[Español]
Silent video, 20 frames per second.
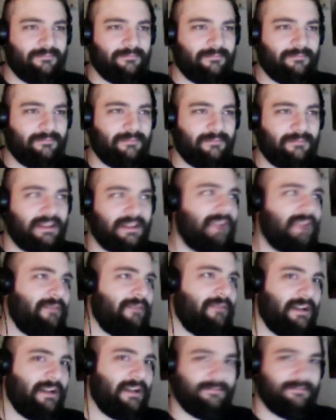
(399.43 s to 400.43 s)

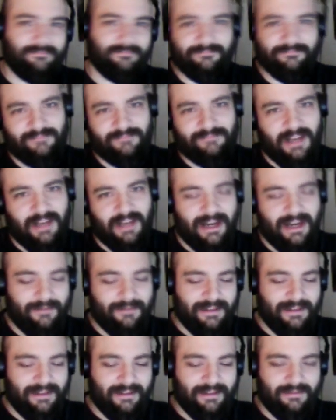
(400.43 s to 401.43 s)
Metáfora
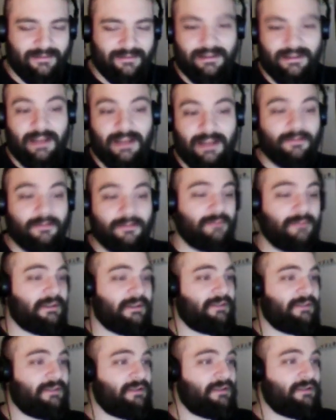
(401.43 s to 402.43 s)
claramente, ¿no? Bueno, pues
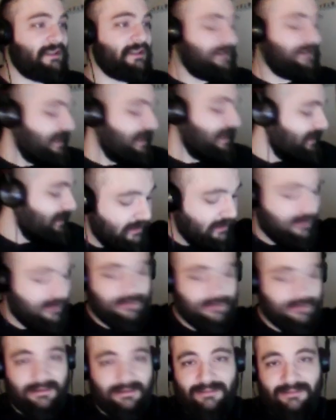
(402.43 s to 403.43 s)
esto es el tráiler.
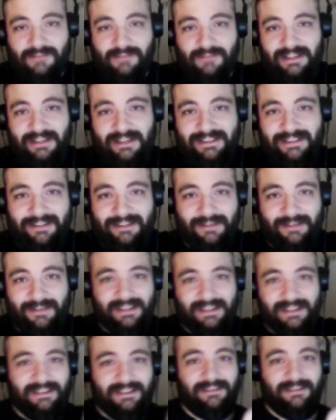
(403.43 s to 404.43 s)
El martes que viene
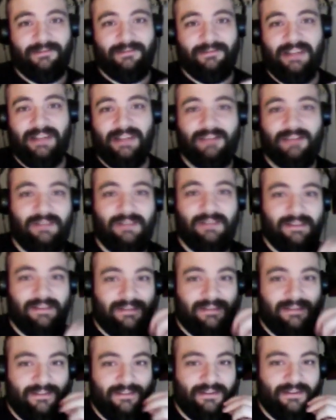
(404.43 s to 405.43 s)
tendremos la
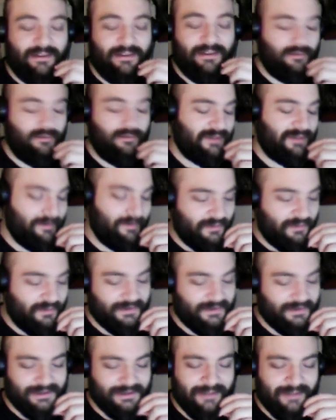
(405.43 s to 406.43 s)
actualización y yo como siempre pues
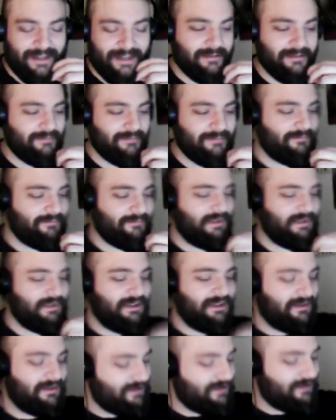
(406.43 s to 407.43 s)
os llevaré
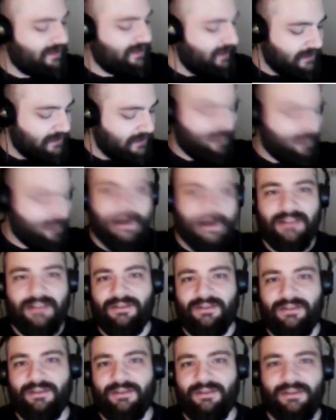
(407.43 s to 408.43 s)
vídeos de
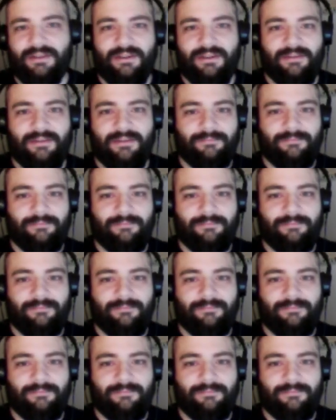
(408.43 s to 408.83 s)
paso